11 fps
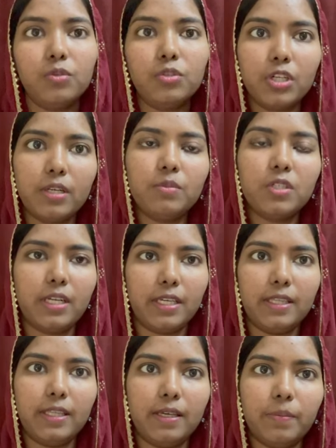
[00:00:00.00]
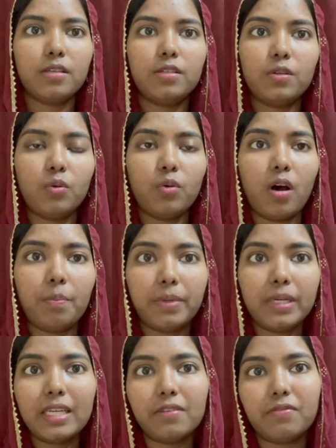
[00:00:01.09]
ఉంచడం జరిగింది సో
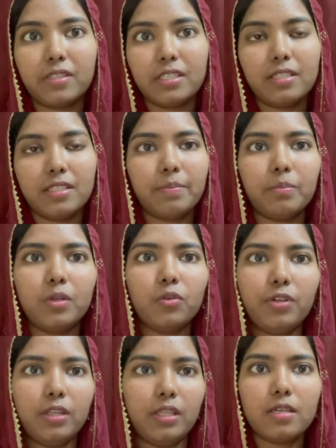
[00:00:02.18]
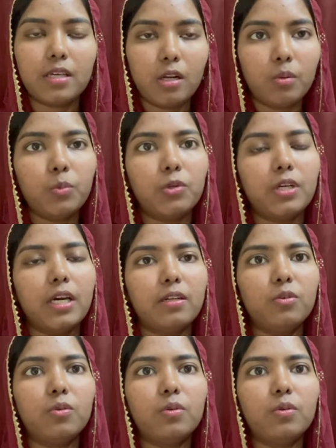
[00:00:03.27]
అప్పటికి ఫస్ట్ టెంపుల్ ఉండింది సలోమోన్ గారు